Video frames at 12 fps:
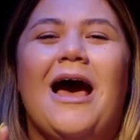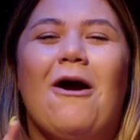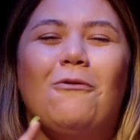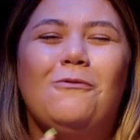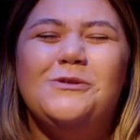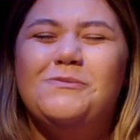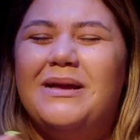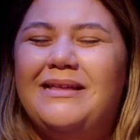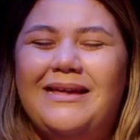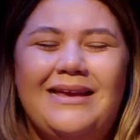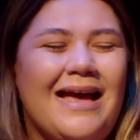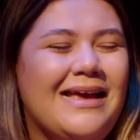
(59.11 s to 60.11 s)
alguns
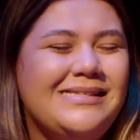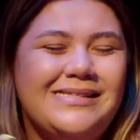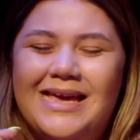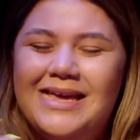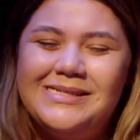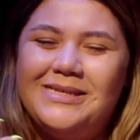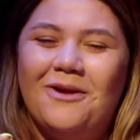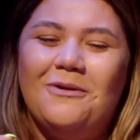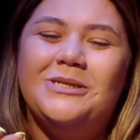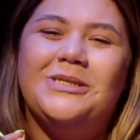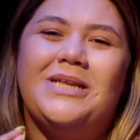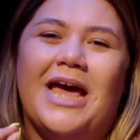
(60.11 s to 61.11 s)
materiais
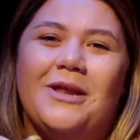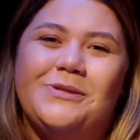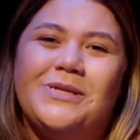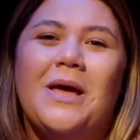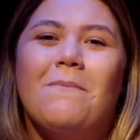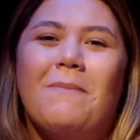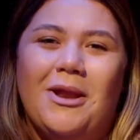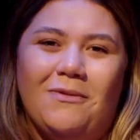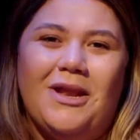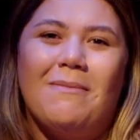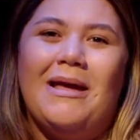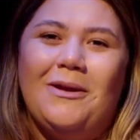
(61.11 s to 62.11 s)
extraordinários para o
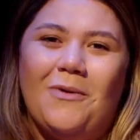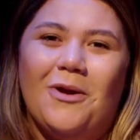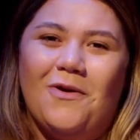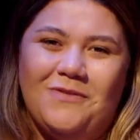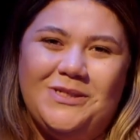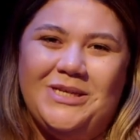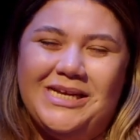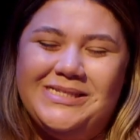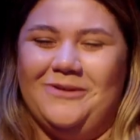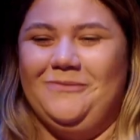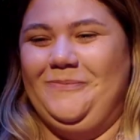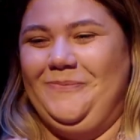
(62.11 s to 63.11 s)
trabalho com a nova geração.